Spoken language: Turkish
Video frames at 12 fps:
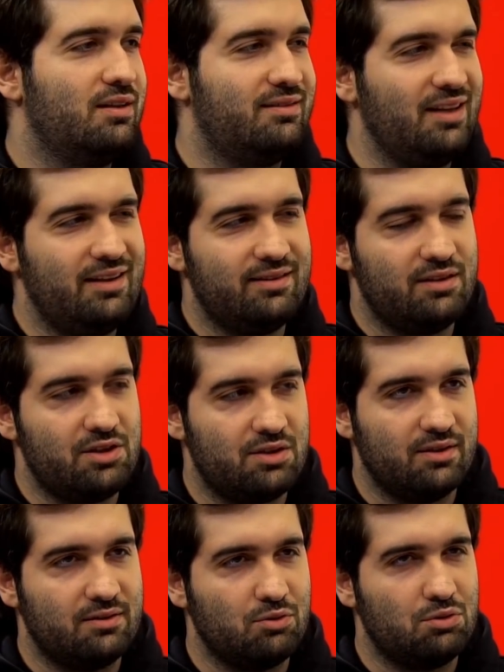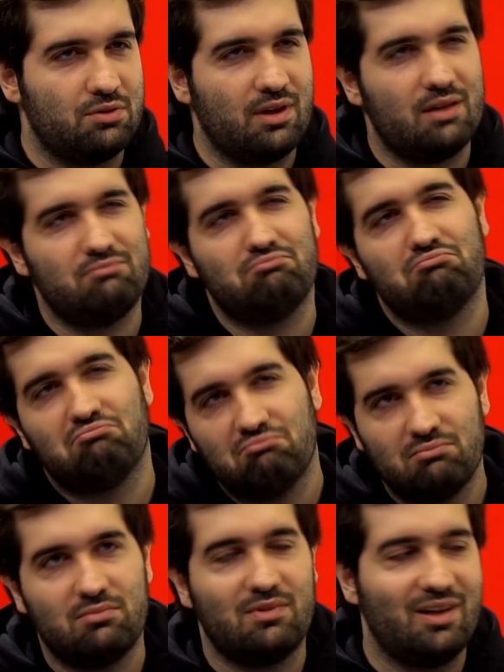8 e, yaşındasın o yüzden
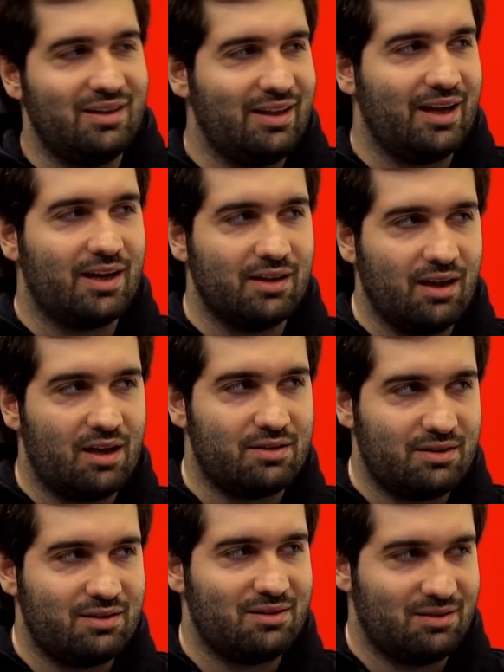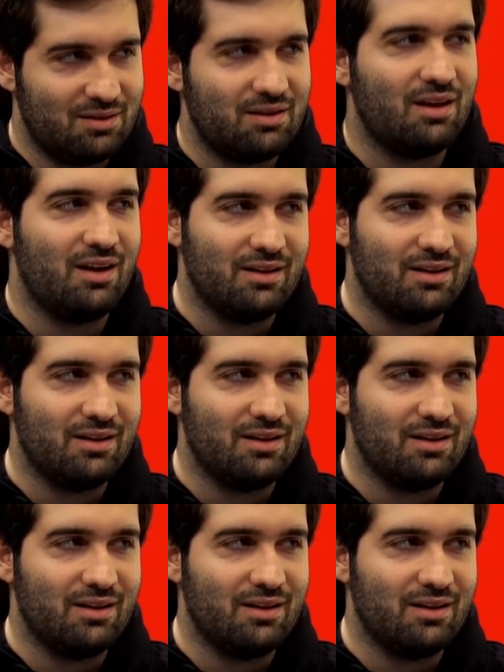Evet, ne kadar hatırlamıyorum